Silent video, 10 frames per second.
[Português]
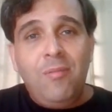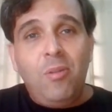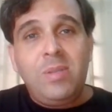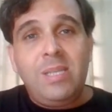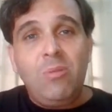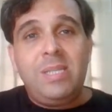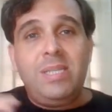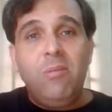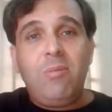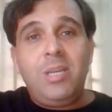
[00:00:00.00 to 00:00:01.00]
vão ser os
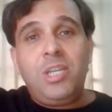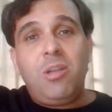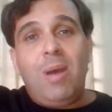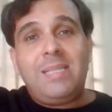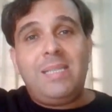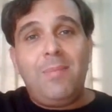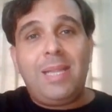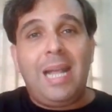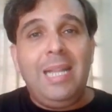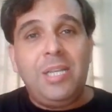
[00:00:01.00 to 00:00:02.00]
cinco que estão
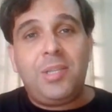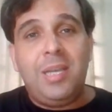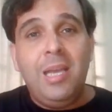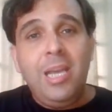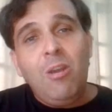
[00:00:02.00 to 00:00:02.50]
acima na lista.